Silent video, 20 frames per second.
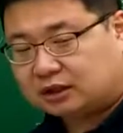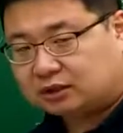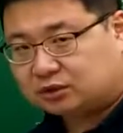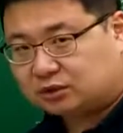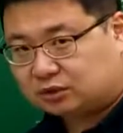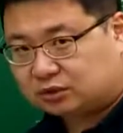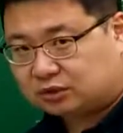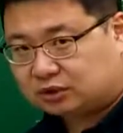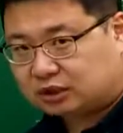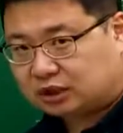
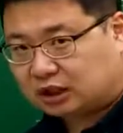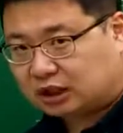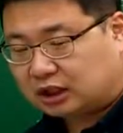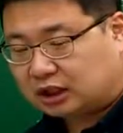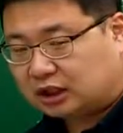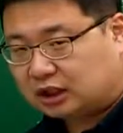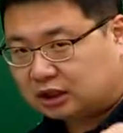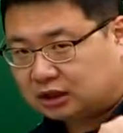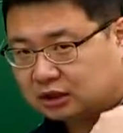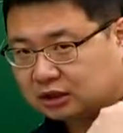
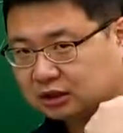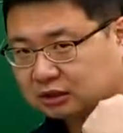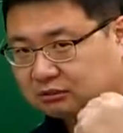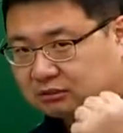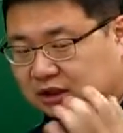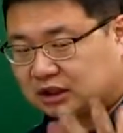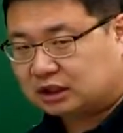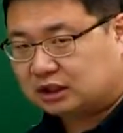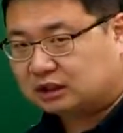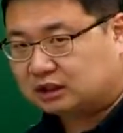소유자가
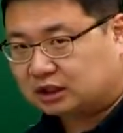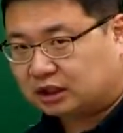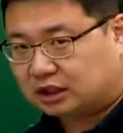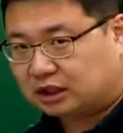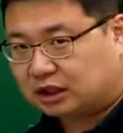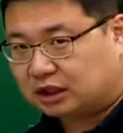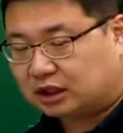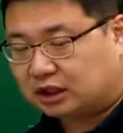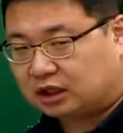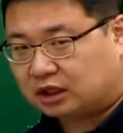
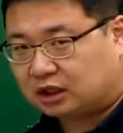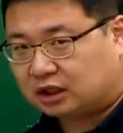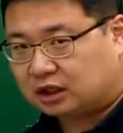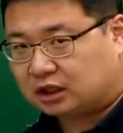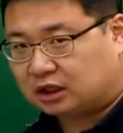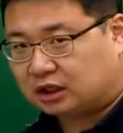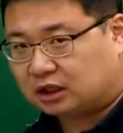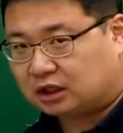임차인에게